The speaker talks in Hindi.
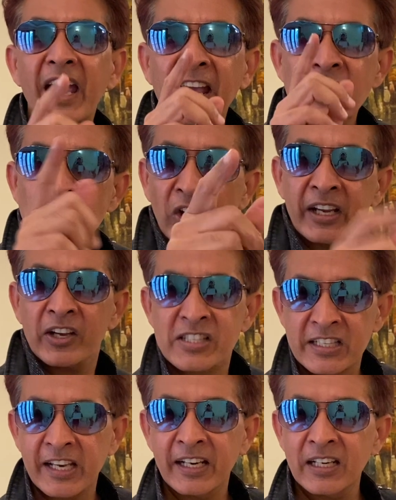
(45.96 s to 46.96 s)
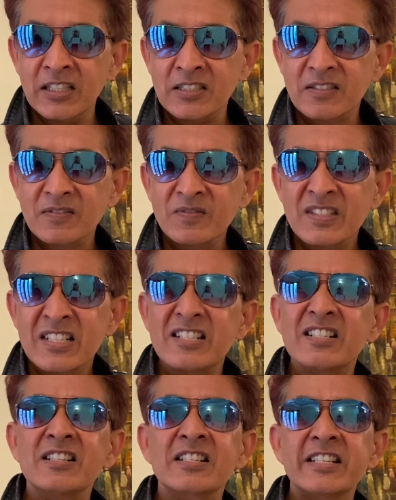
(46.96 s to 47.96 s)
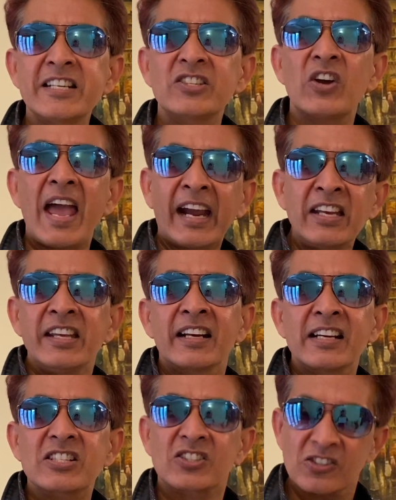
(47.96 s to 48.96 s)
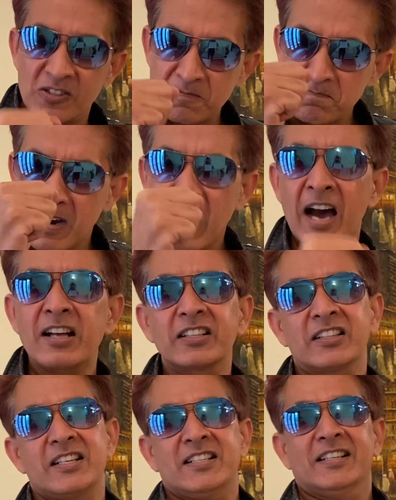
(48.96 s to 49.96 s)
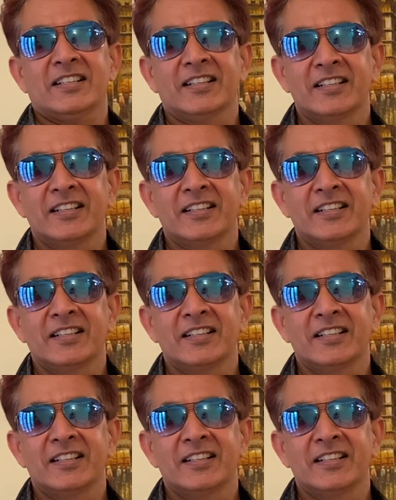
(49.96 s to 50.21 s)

एंजॉय योर स्किन और ये जो एक्नी है ना इसको भगा देते हैं